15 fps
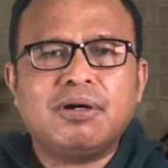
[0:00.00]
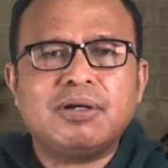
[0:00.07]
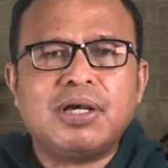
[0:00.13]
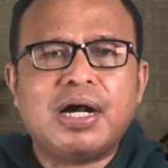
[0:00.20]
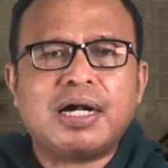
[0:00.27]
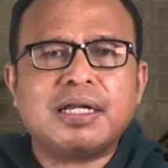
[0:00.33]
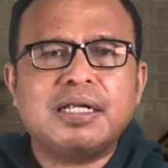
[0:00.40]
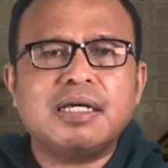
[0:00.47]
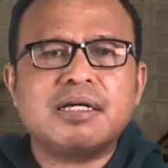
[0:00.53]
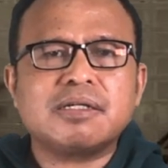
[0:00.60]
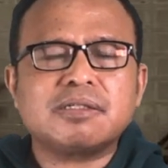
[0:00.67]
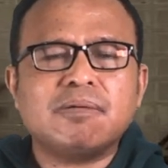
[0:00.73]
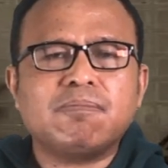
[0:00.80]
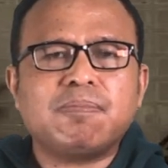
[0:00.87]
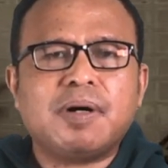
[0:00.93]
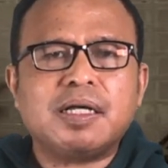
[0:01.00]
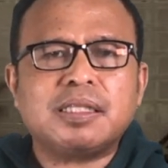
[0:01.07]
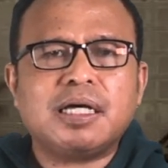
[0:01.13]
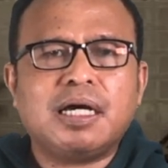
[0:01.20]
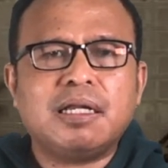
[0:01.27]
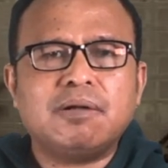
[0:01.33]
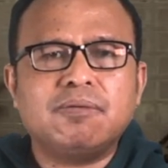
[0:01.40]
yakni
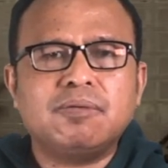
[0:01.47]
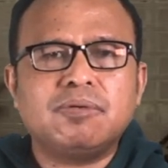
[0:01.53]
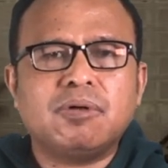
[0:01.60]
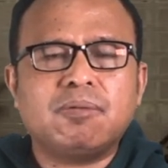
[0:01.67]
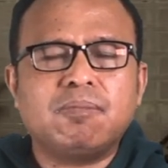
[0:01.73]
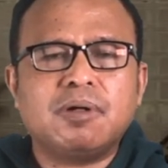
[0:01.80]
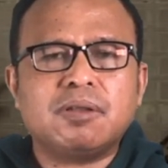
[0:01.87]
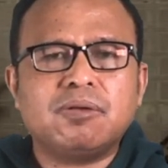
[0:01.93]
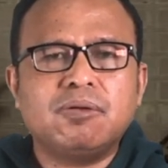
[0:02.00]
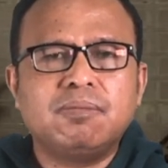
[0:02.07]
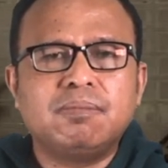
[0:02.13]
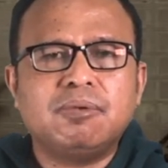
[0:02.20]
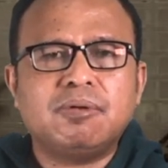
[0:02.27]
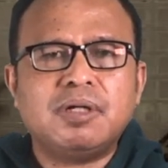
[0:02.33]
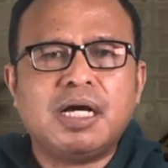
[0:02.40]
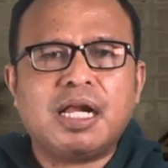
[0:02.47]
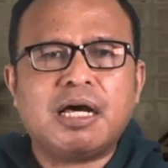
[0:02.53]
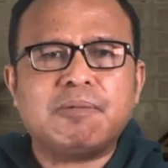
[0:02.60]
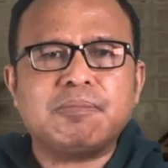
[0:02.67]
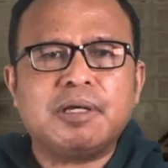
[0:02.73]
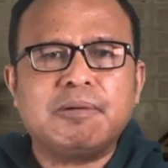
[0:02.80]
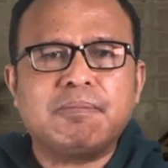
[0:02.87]
kesempatan untuk bertumbuh
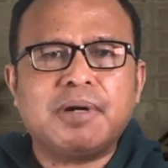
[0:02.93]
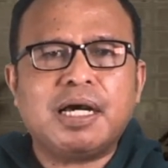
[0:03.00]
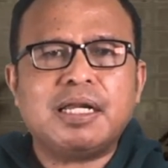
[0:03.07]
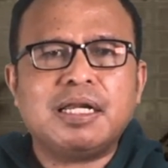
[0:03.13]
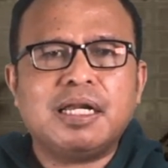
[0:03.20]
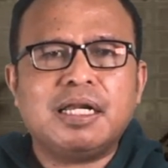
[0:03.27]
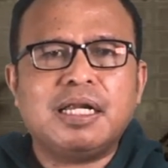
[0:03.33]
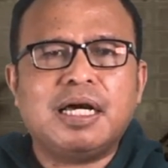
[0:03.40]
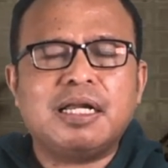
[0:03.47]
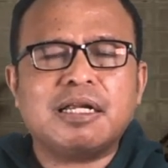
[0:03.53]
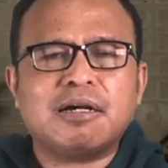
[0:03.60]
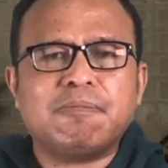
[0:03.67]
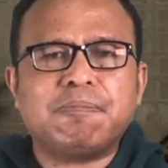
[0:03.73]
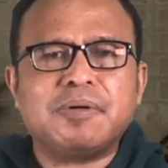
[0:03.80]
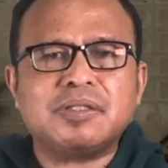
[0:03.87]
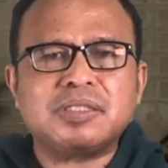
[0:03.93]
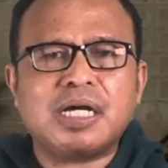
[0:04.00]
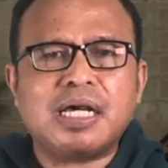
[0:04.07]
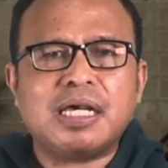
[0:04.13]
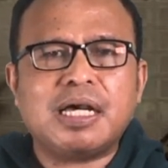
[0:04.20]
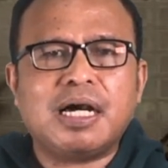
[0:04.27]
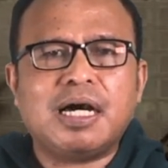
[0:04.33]
dalam iman dan
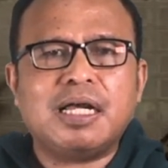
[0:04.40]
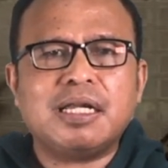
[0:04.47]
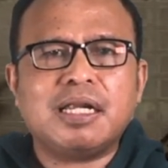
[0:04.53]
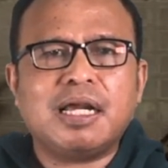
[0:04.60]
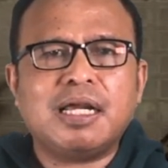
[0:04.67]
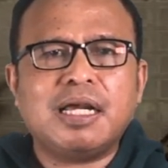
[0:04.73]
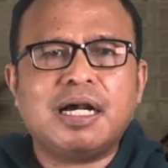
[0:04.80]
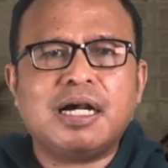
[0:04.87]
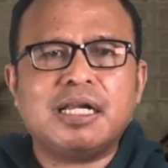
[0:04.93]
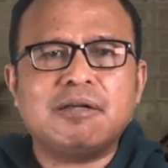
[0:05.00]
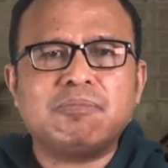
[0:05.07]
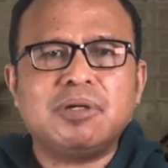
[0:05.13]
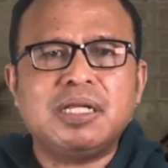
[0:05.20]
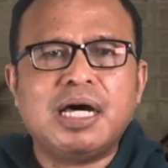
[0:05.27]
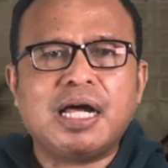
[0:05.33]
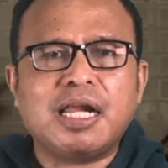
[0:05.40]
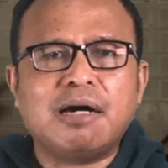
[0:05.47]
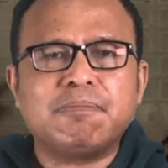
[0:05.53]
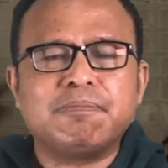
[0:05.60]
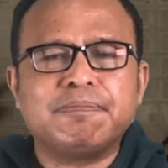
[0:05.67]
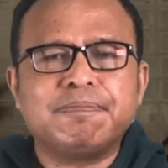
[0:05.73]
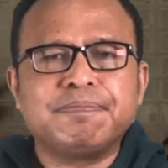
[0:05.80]
kepercayaan yang lebih
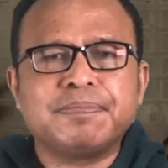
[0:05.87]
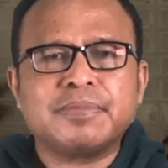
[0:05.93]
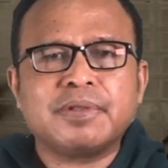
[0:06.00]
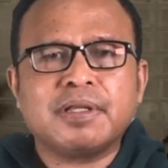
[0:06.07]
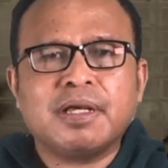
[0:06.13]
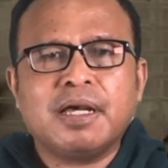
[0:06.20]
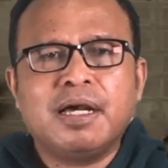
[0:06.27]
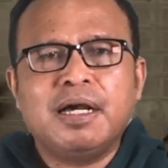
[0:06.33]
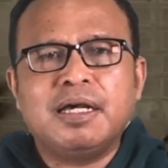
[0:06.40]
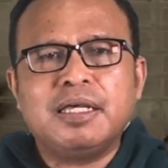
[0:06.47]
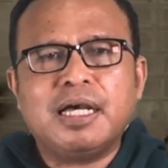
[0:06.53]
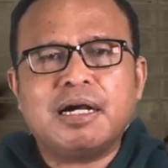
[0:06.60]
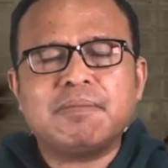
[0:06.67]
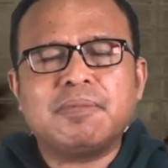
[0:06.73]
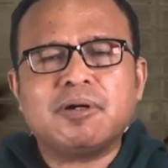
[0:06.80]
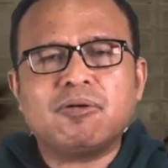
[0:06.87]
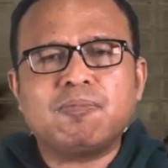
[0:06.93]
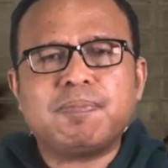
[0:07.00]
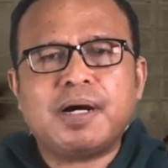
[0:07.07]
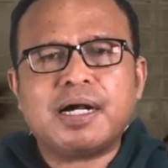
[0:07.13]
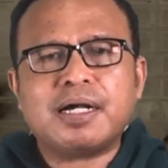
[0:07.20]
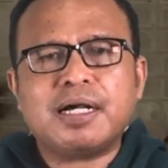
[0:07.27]
dalam, yang
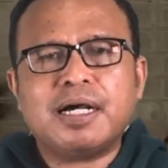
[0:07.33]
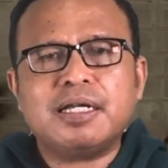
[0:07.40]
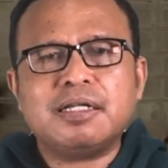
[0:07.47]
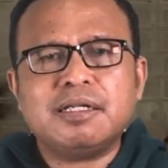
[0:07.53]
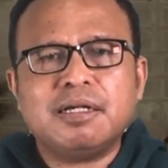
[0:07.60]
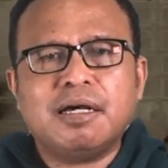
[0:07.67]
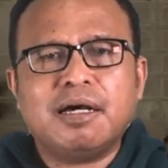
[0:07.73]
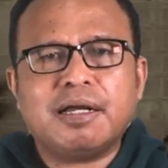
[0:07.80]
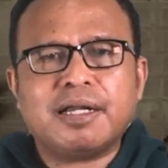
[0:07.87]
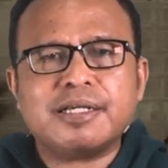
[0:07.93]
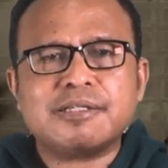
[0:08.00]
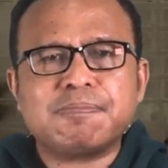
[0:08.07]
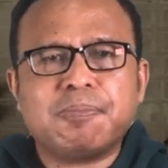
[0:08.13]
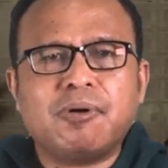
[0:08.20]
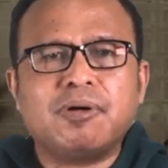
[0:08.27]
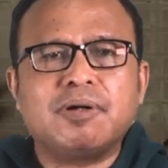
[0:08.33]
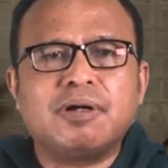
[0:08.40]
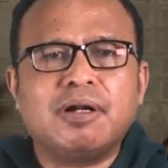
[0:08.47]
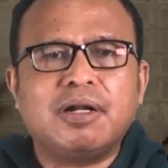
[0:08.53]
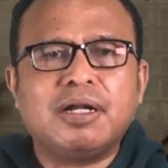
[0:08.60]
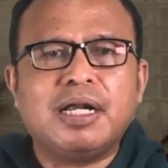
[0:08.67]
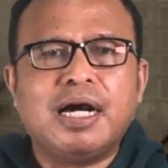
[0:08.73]
merupakan
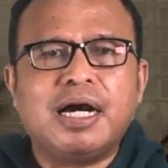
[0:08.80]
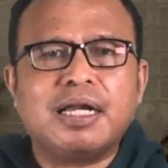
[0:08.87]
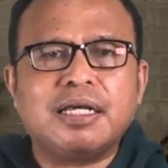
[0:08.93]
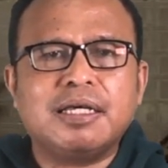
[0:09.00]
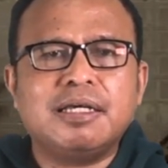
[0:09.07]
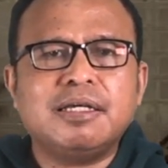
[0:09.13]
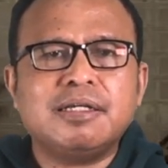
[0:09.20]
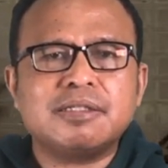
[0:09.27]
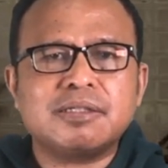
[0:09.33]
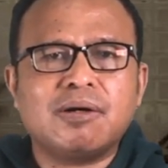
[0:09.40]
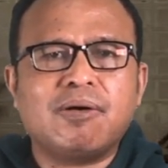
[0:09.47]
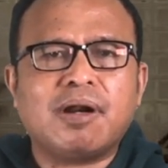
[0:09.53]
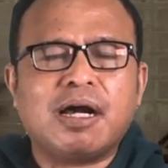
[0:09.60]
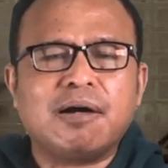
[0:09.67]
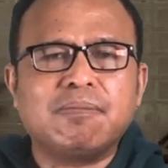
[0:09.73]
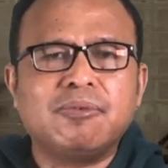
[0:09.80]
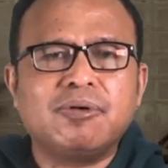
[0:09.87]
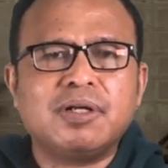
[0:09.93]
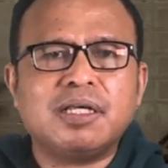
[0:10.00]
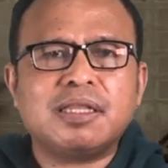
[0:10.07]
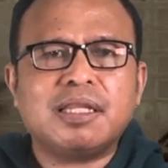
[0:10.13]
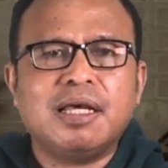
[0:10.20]
respon dari seorang
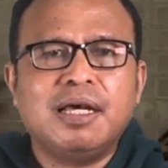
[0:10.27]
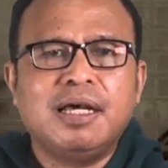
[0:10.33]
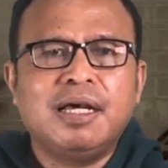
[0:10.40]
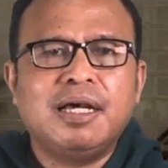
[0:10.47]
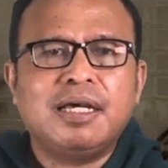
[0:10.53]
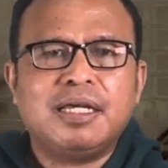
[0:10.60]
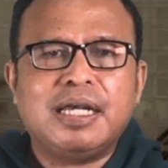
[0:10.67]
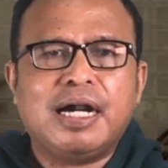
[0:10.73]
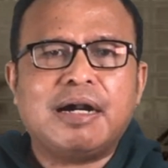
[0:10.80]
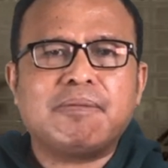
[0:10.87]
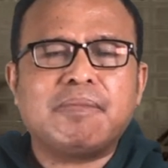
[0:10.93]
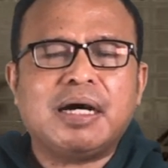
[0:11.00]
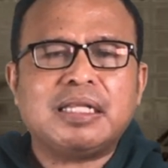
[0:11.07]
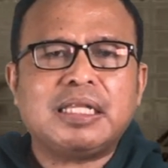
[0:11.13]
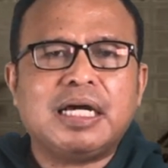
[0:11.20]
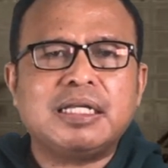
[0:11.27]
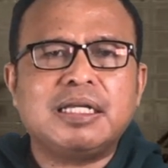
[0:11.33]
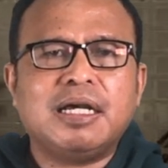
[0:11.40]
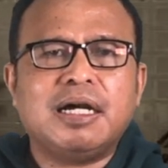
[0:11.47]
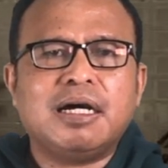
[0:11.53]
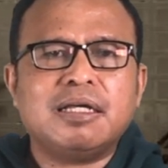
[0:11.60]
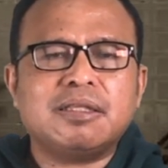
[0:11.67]
murid yang
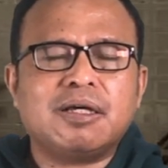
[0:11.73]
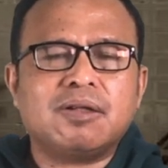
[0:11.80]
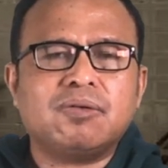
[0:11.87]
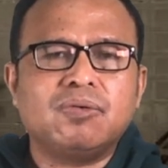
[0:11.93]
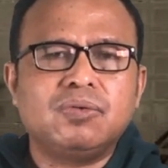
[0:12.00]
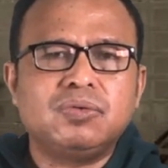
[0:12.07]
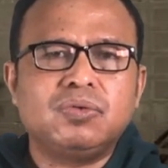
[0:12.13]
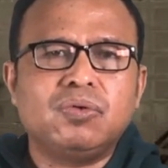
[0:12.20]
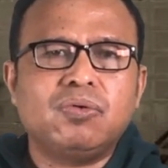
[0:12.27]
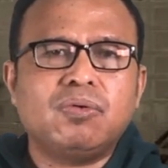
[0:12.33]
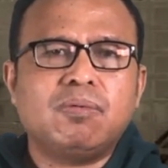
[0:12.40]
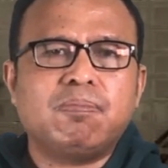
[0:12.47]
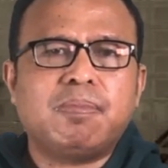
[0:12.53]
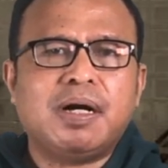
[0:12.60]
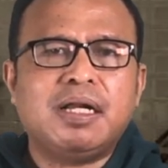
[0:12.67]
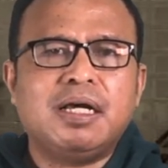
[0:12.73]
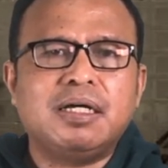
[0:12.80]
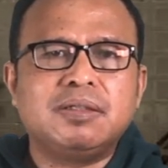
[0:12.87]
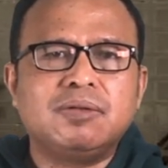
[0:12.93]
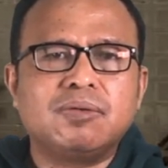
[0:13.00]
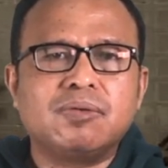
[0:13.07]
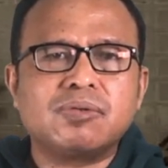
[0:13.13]
matanya tertuju pada
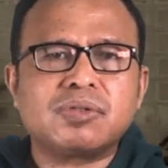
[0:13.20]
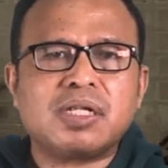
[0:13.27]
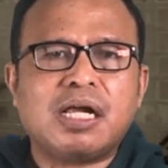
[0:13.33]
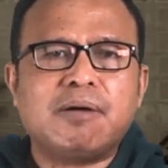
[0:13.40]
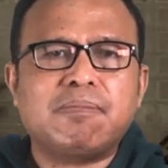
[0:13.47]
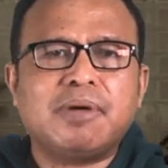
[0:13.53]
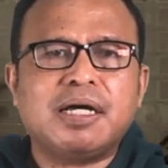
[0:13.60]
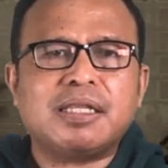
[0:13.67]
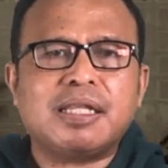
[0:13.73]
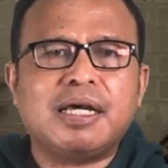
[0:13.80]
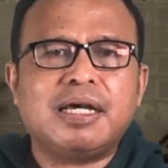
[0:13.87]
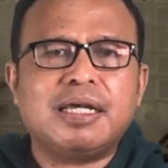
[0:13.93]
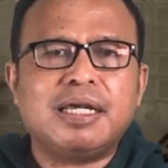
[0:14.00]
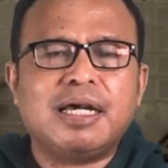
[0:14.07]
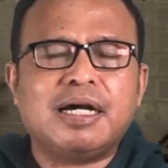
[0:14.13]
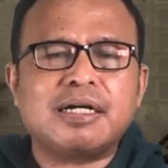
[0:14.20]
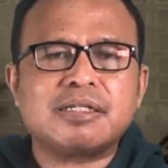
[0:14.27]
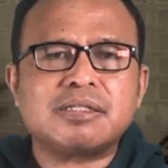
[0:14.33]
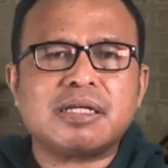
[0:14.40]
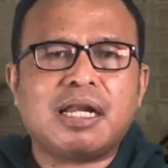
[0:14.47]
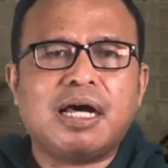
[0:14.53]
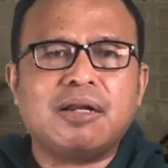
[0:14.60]
juru selamat yang
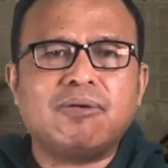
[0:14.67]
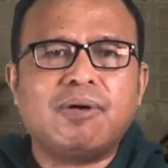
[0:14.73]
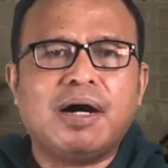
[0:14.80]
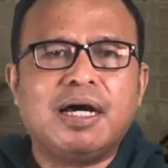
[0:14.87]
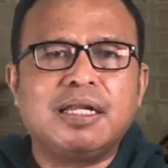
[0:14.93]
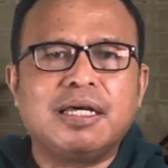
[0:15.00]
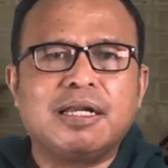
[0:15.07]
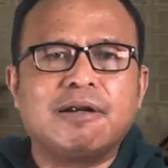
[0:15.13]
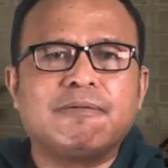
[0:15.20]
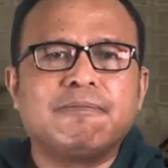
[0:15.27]
selalu hadir.